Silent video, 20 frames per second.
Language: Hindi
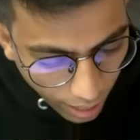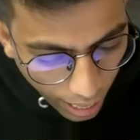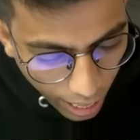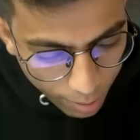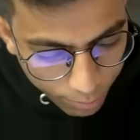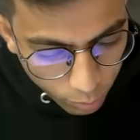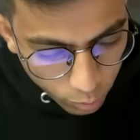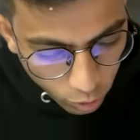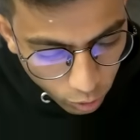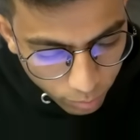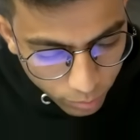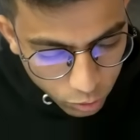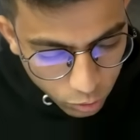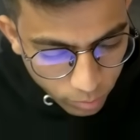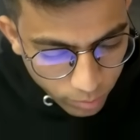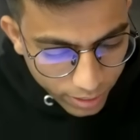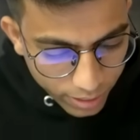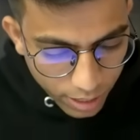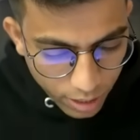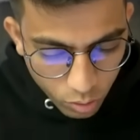आप लोग भी
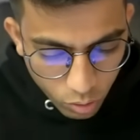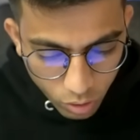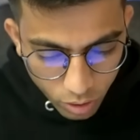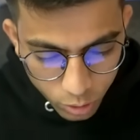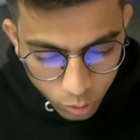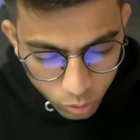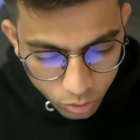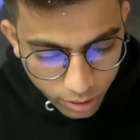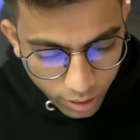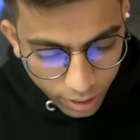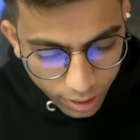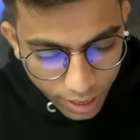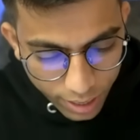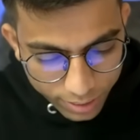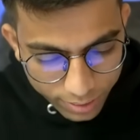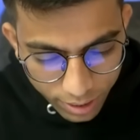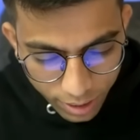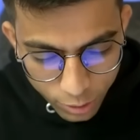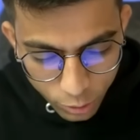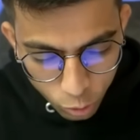सुमित का कोड यूज करना
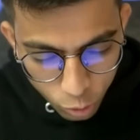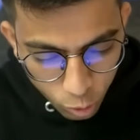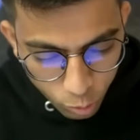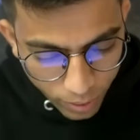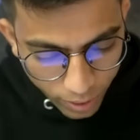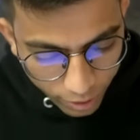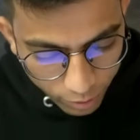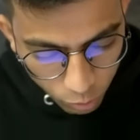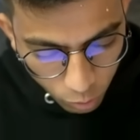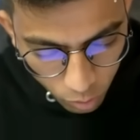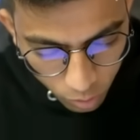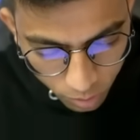अच्छा यूट्यूबर है वो